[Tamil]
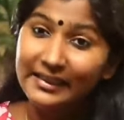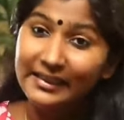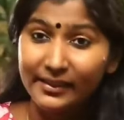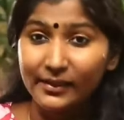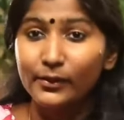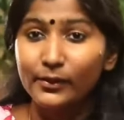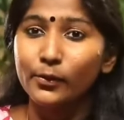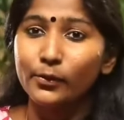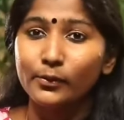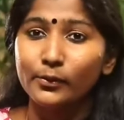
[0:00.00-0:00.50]

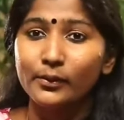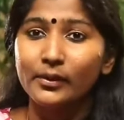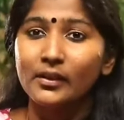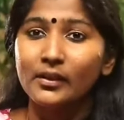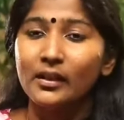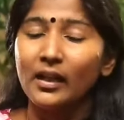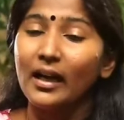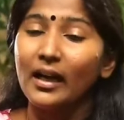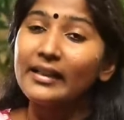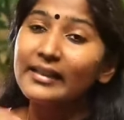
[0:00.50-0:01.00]
இருகும்
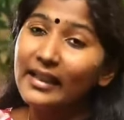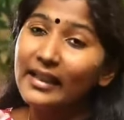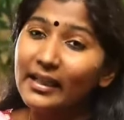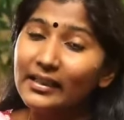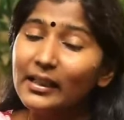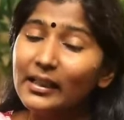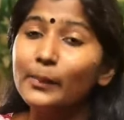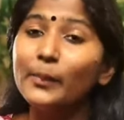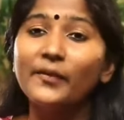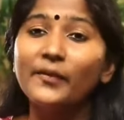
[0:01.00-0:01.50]

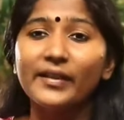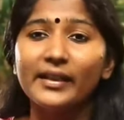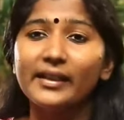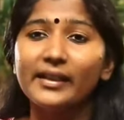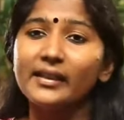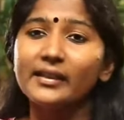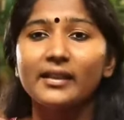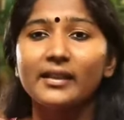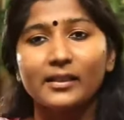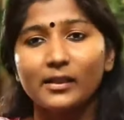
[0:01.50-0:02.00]
அங்கேருந்து நம்ம
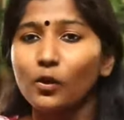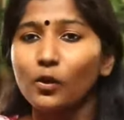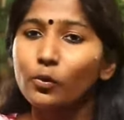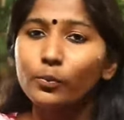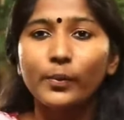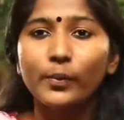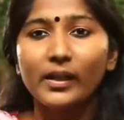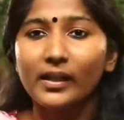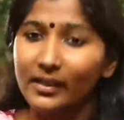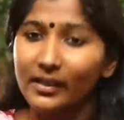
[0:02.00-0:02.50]
வெளியெடுக்கிறது தான்
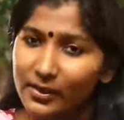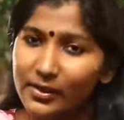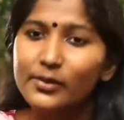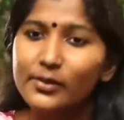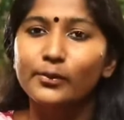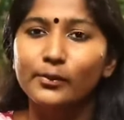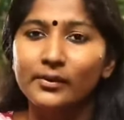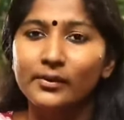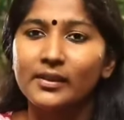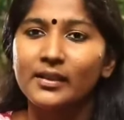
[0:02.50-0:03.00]
ரொம்ப
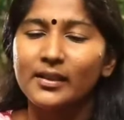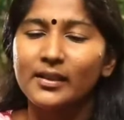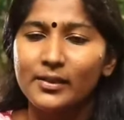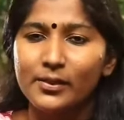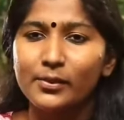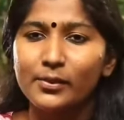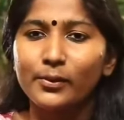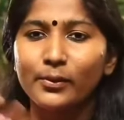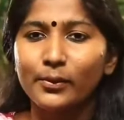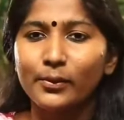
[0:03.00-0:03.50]
கஷ்டம்
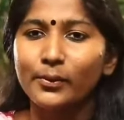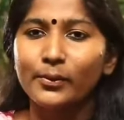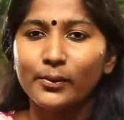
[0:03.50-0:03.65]
ஸோ